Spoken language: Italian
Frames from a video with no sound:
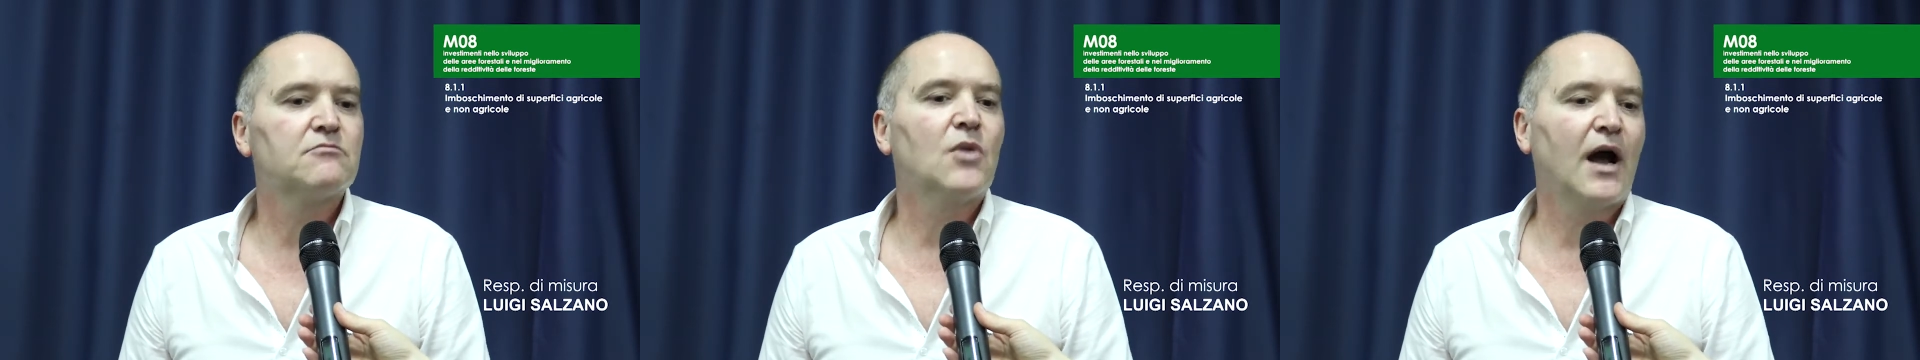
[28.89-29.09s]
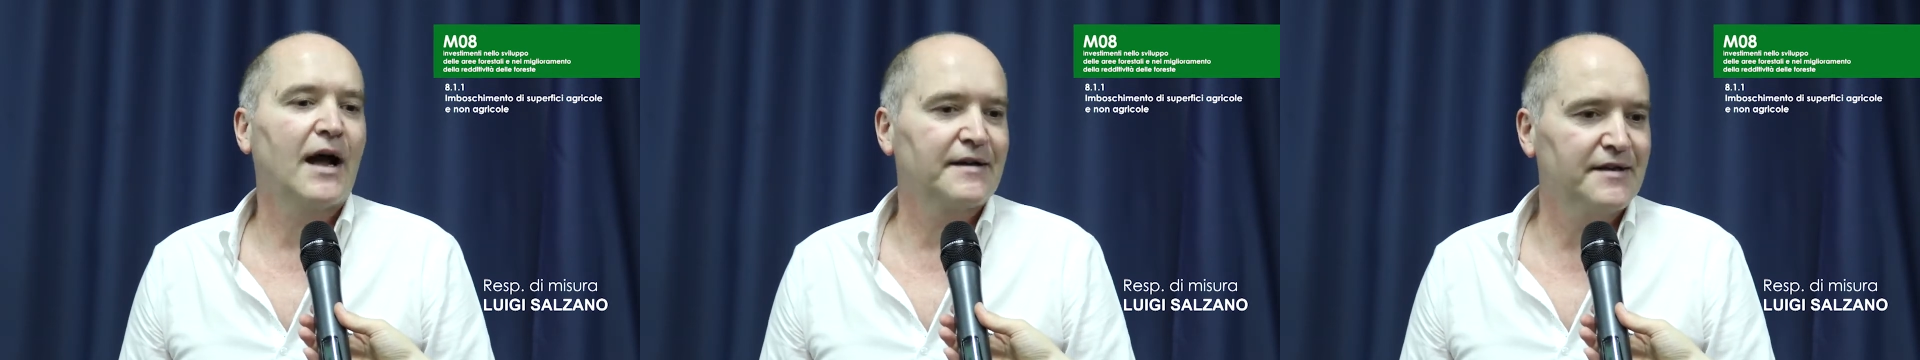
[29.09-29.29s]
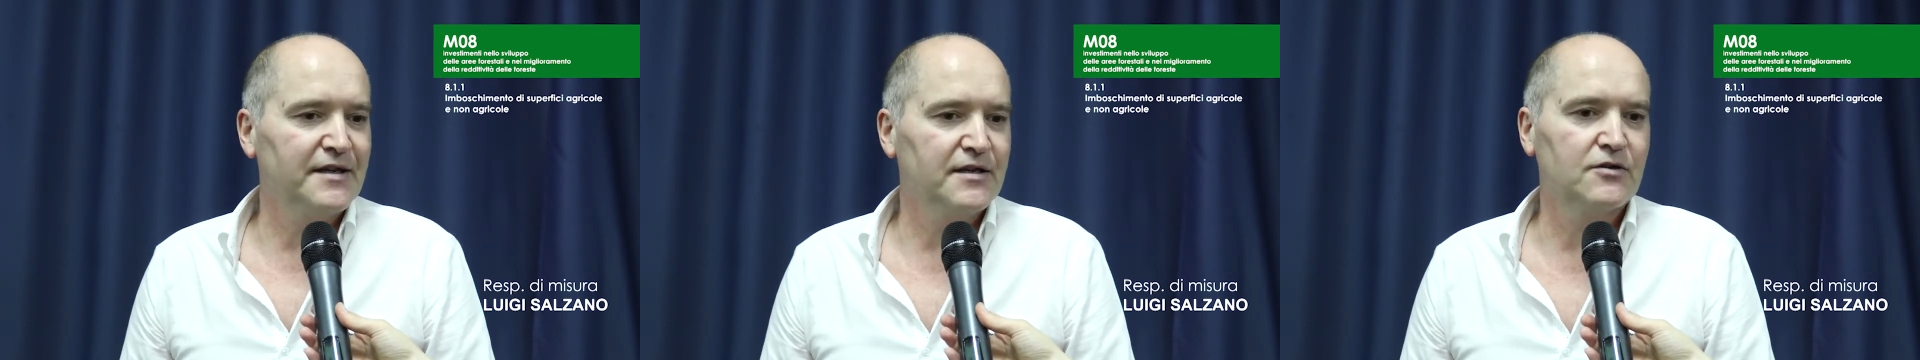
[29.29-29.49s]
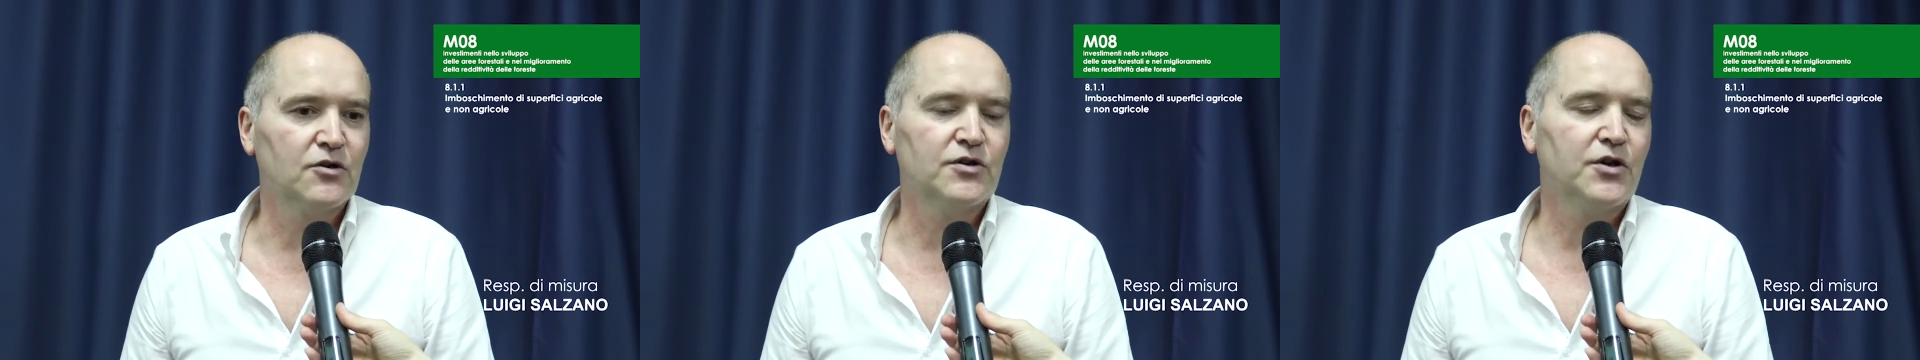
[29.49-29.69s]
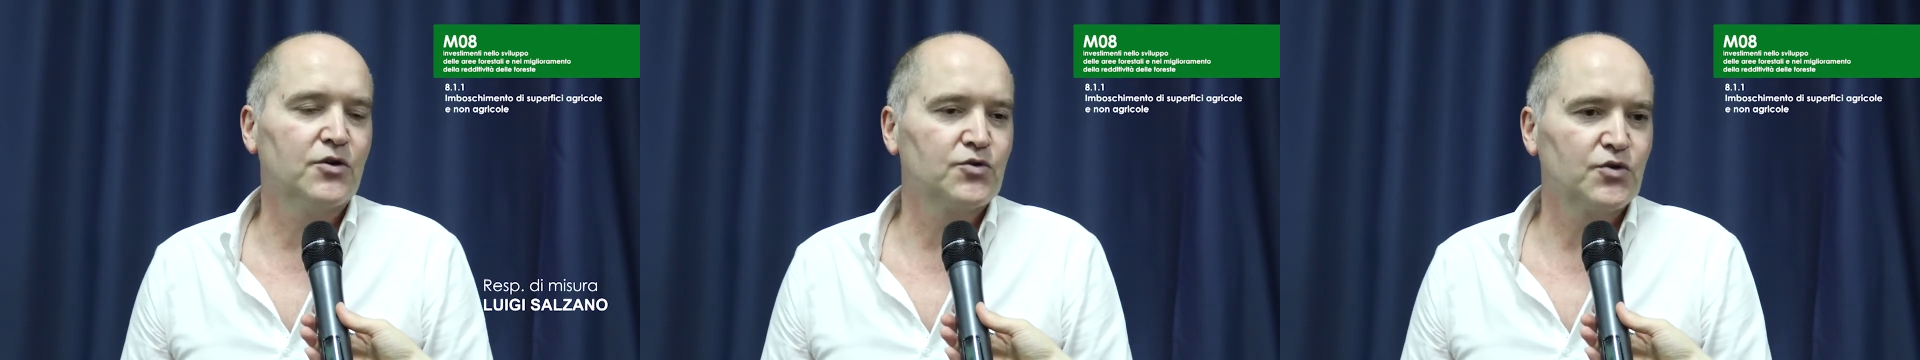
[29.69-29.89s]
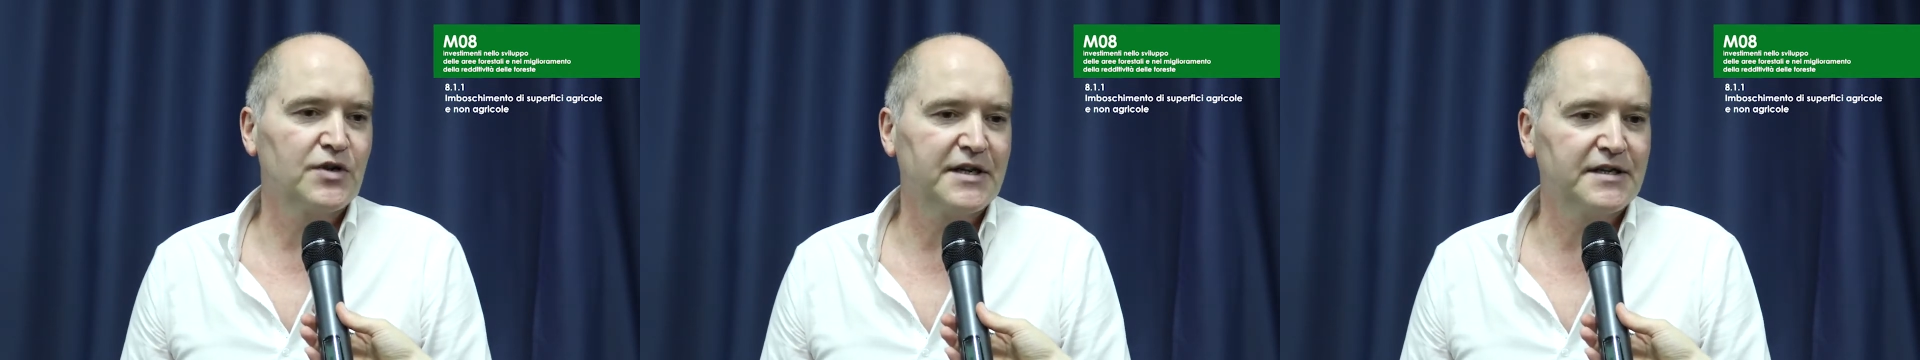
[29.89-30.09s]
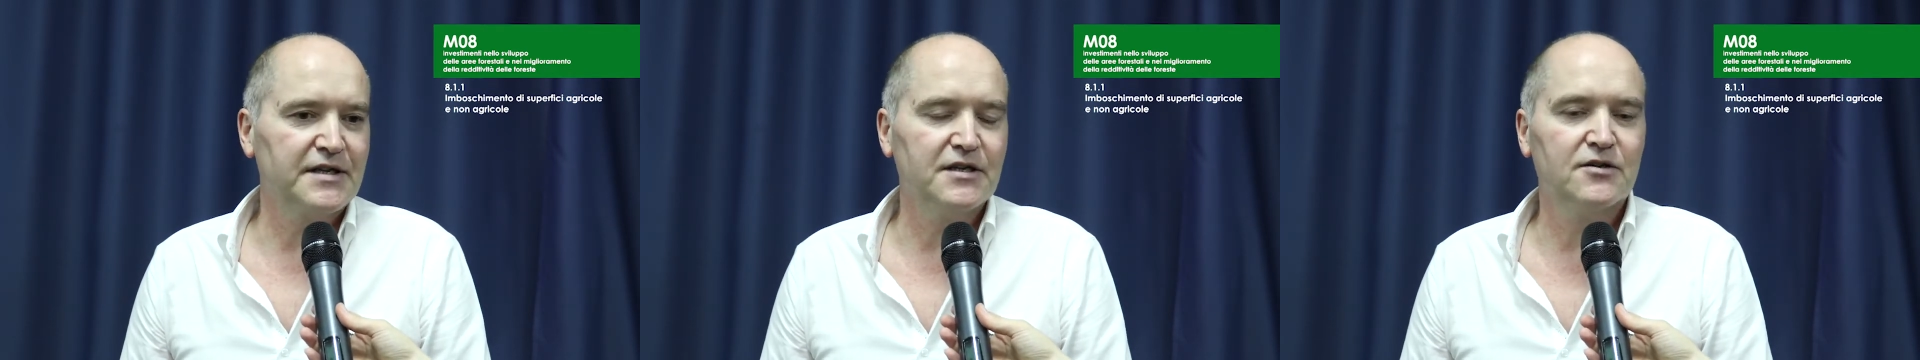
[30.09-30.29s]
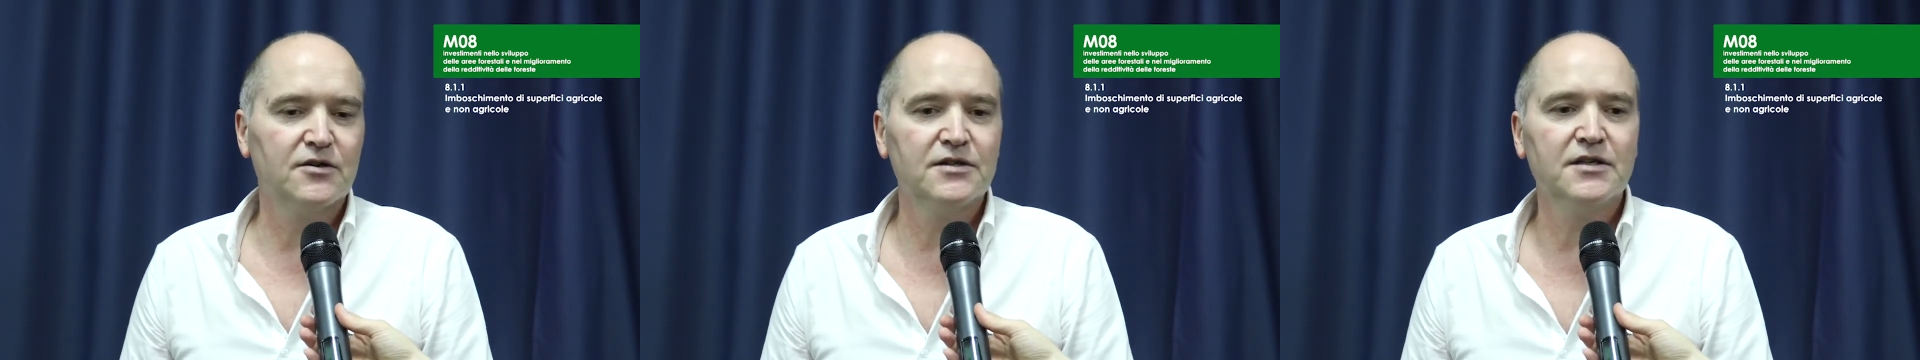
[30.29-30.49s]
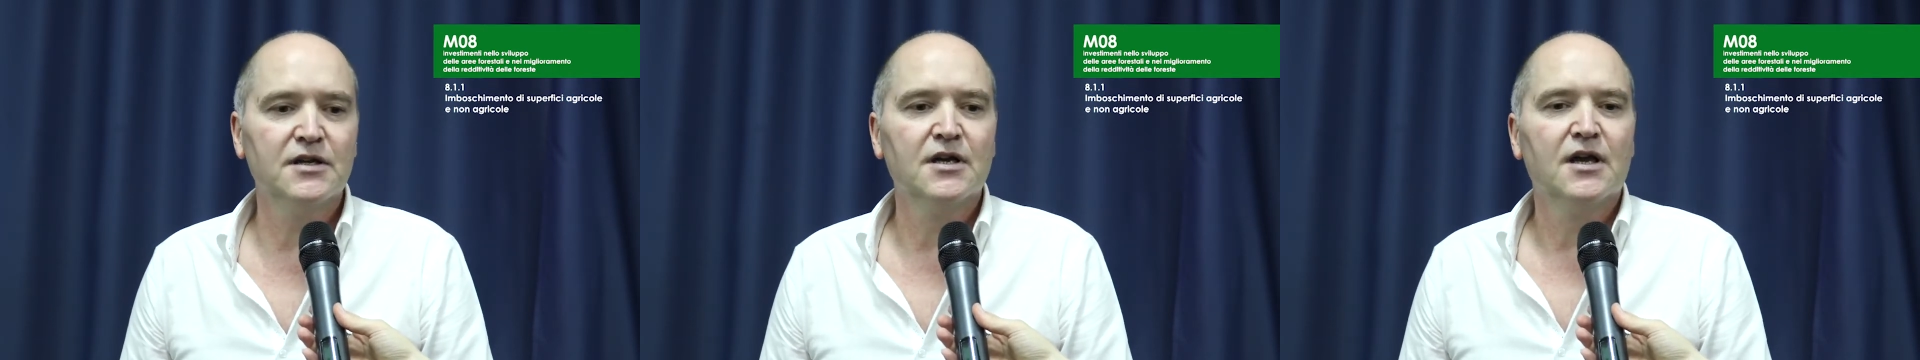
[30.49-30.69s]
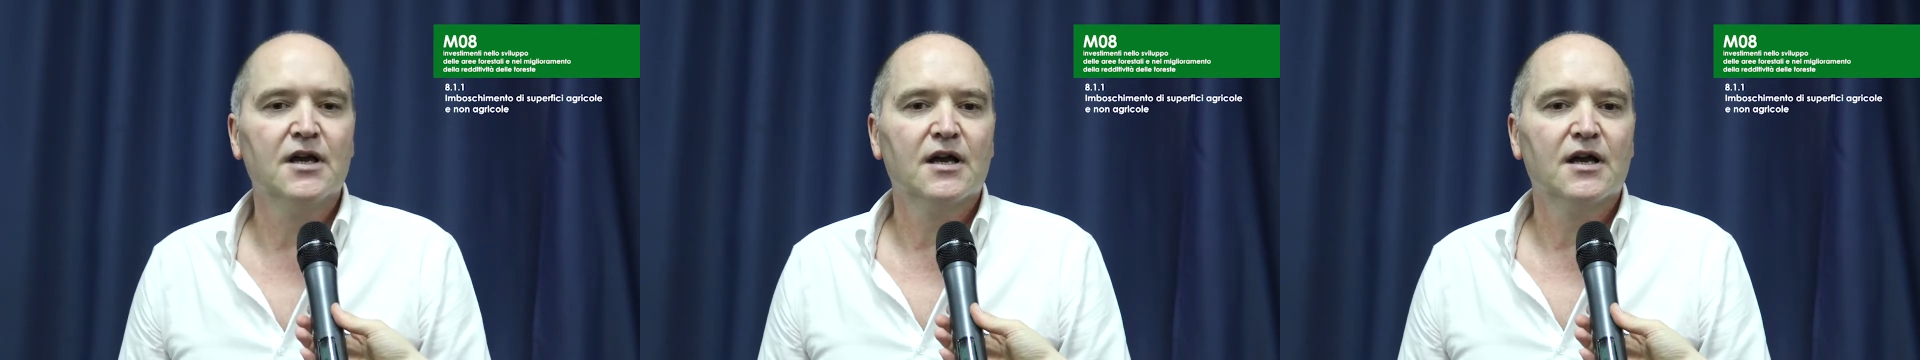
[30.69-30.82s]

agricoli o non agricoli